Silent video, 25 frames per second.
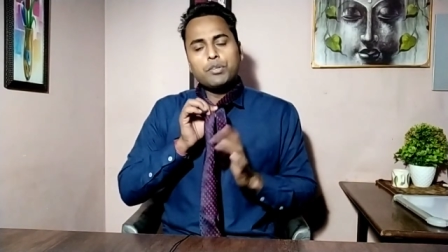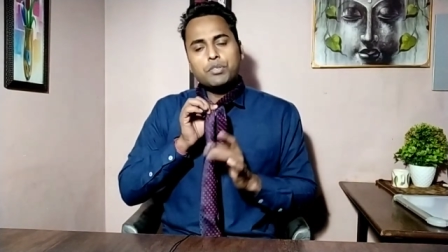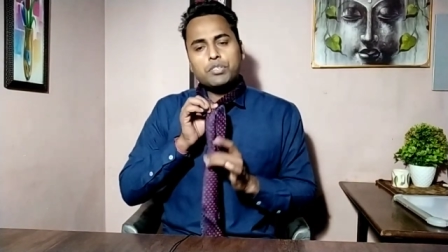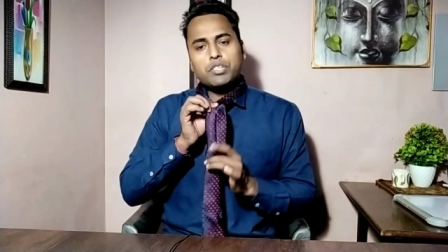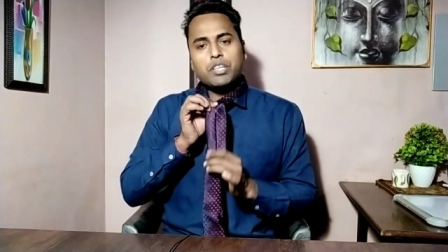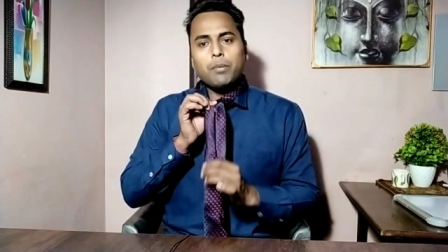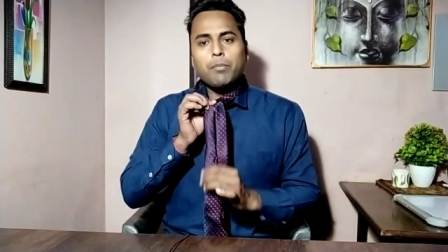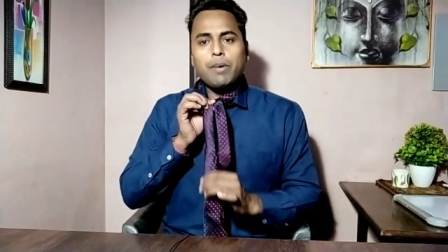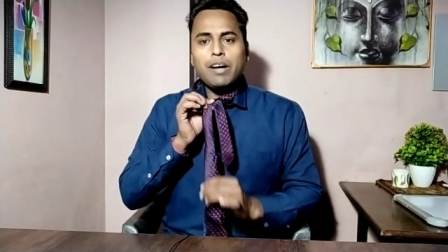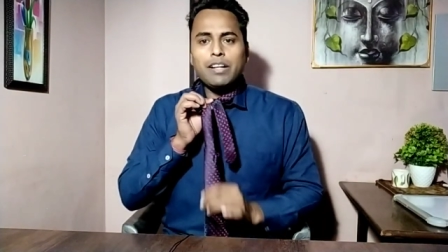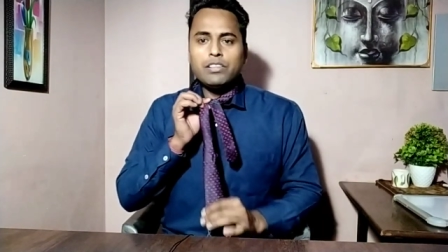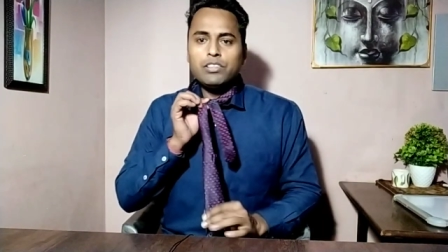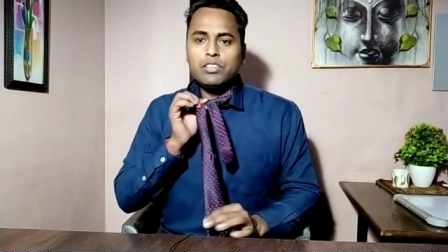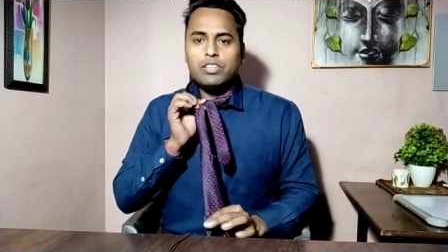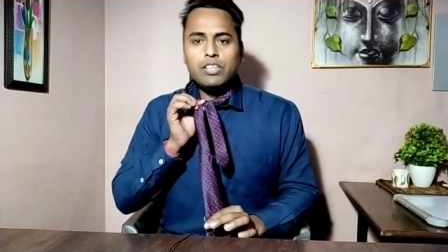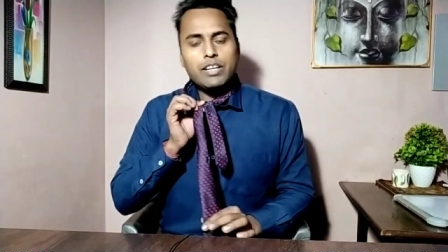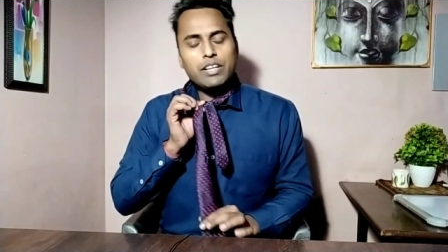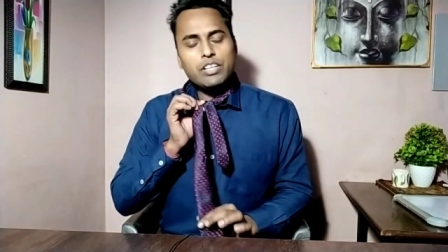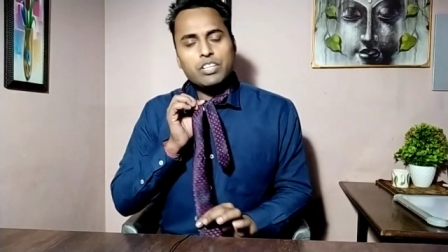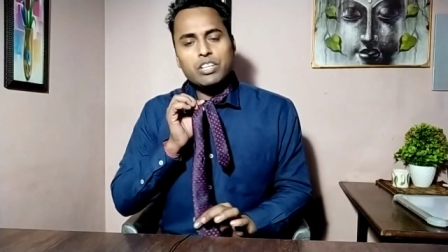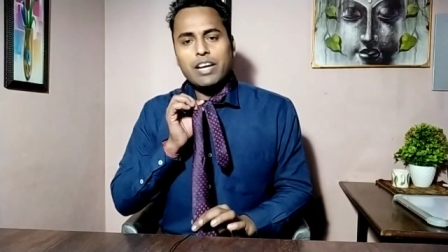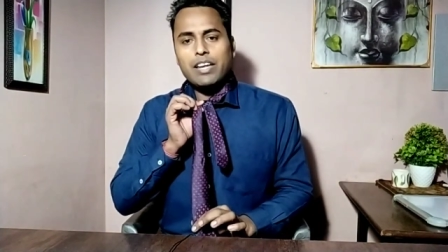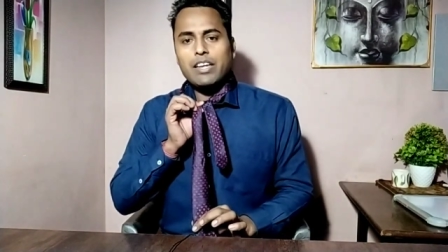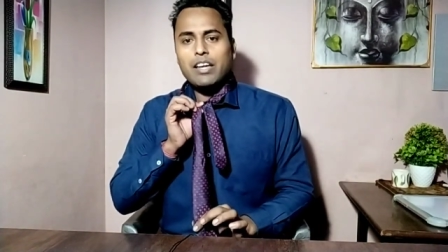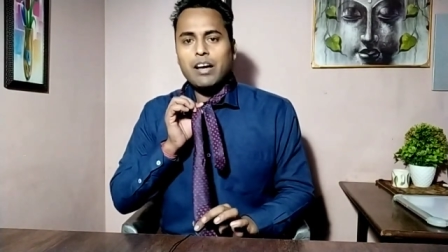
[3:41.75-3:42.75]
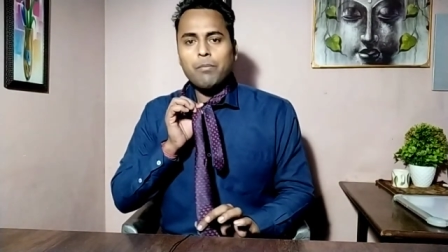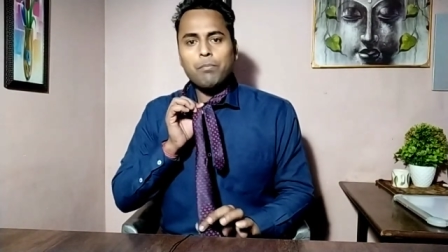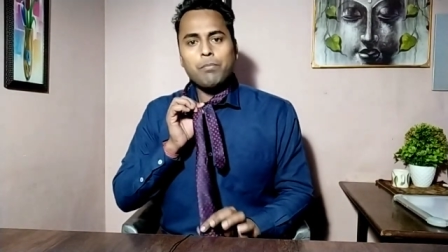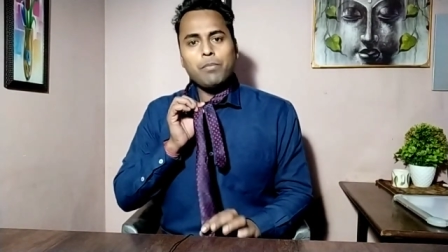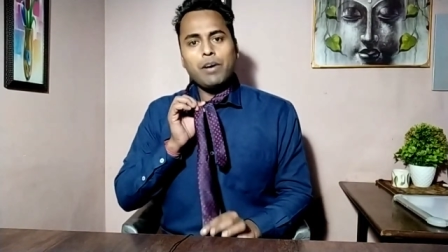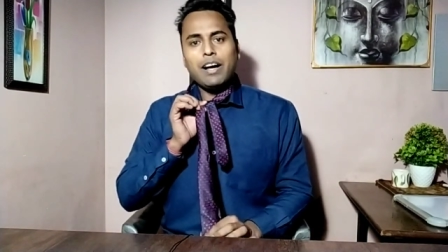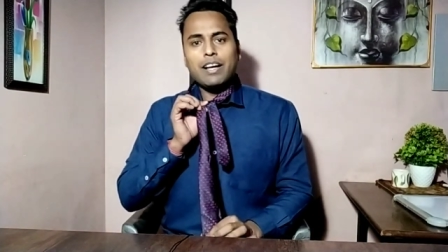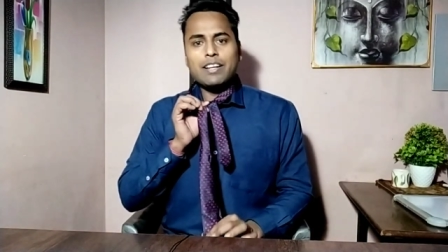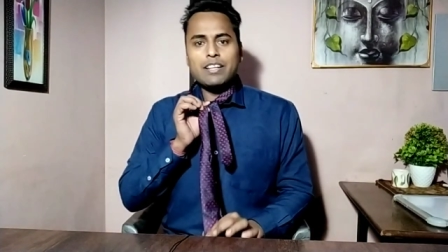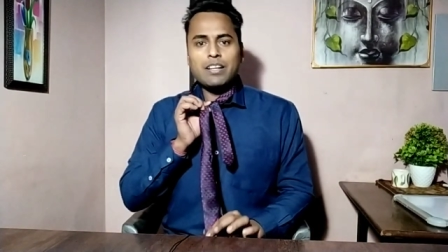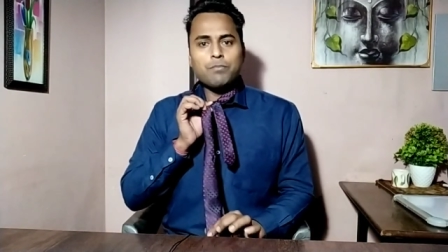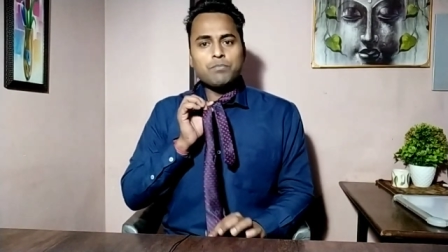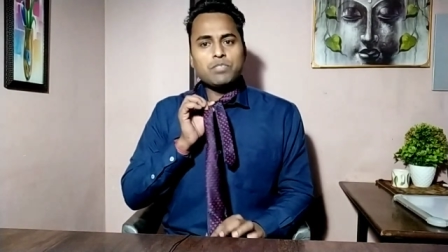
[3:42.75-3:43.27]
इसके बाद ये टाई आप
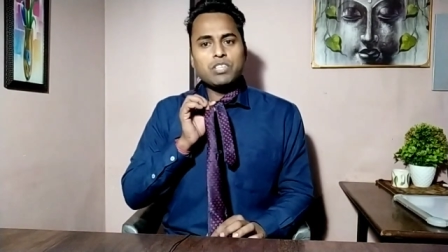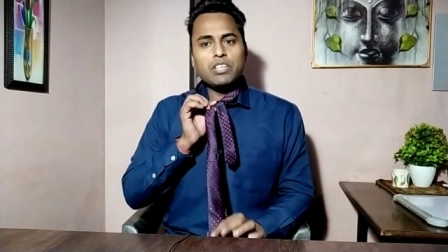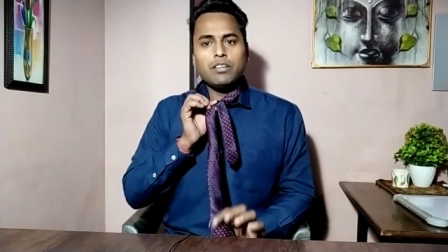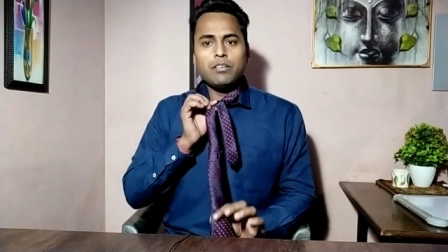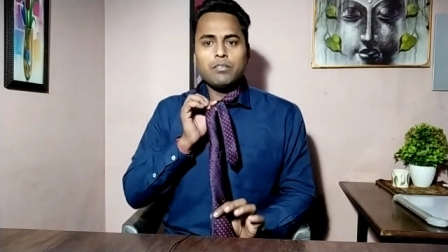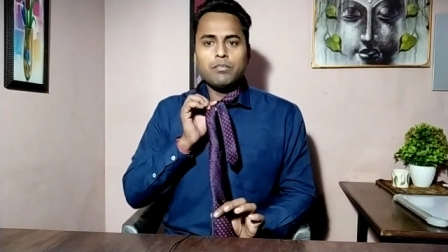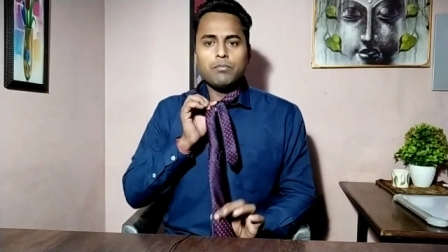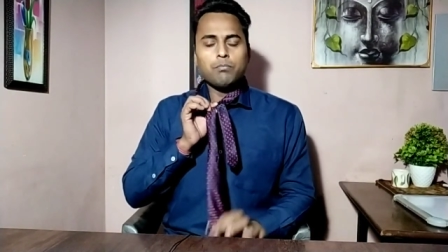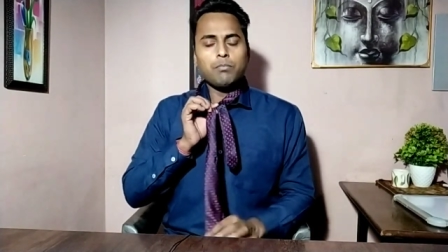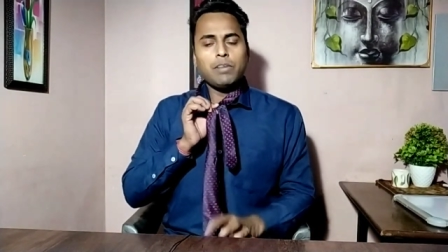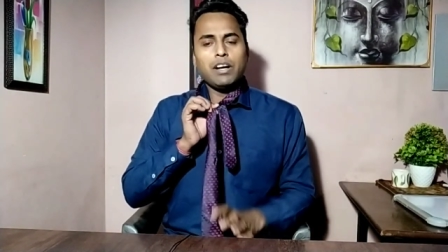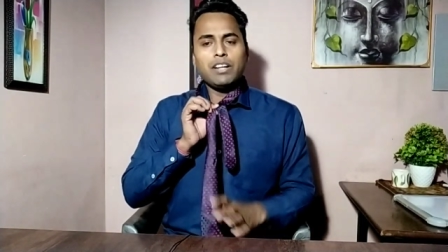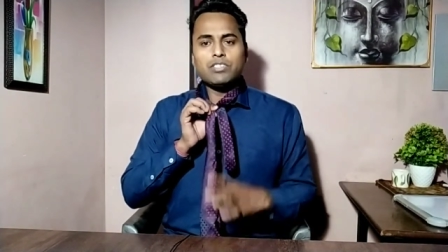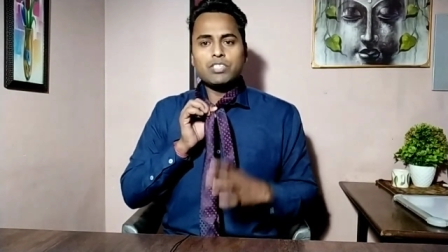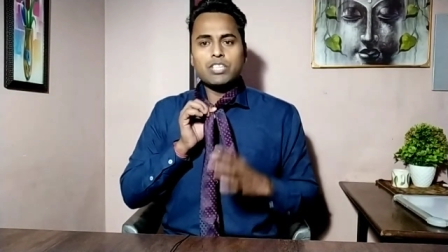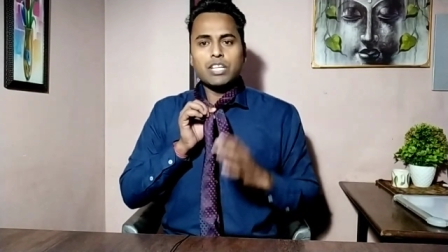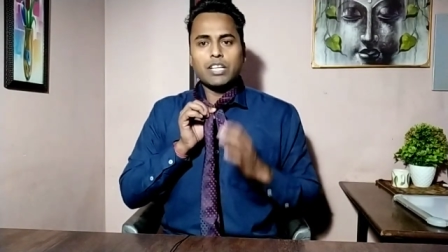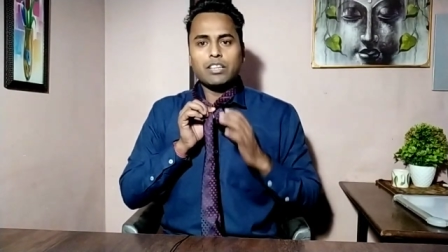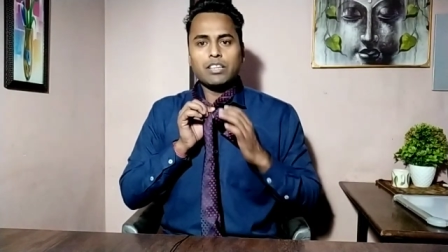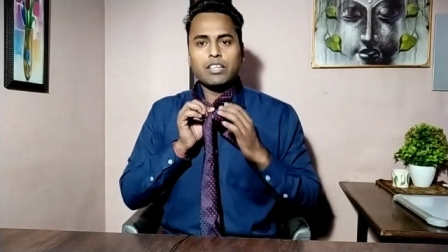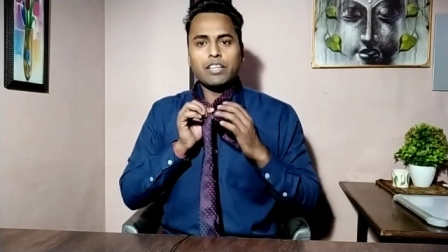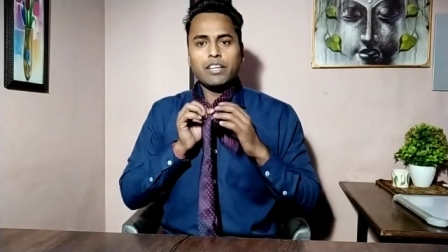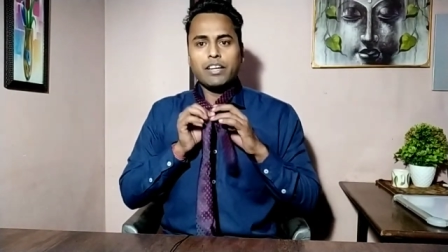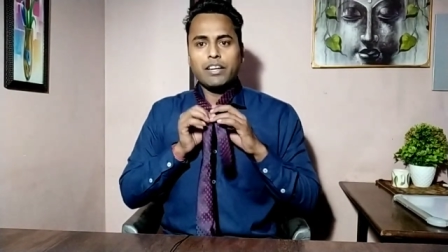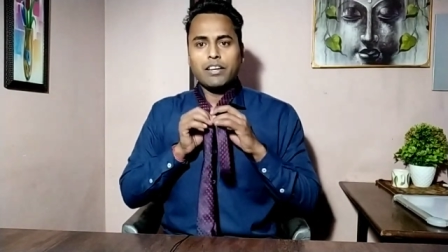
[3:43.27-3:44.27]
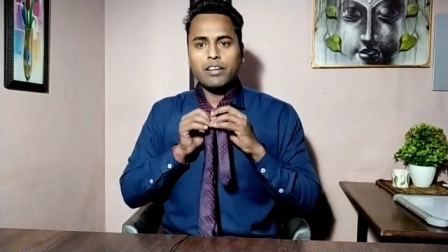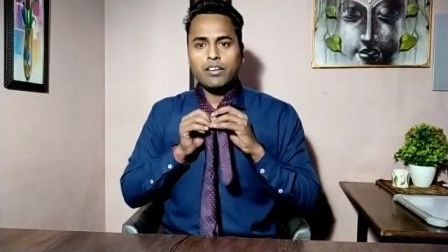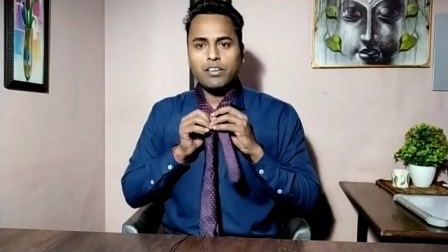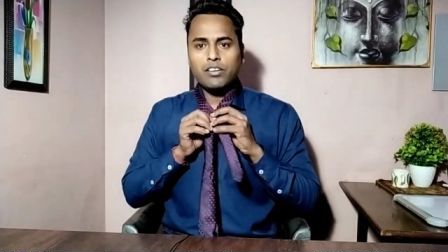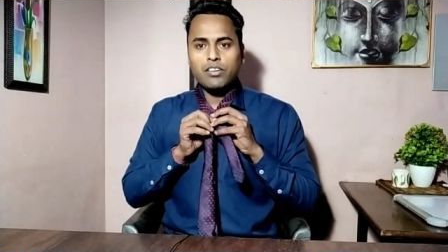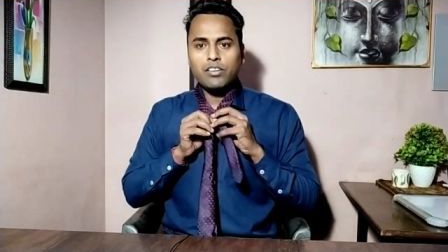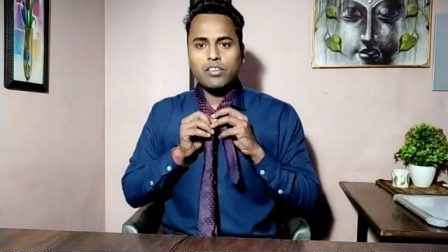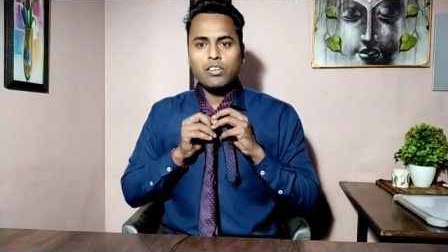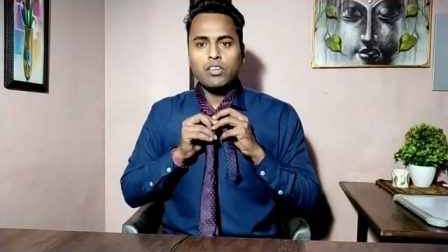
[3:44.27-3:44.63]
आराम से बांध सकते हैं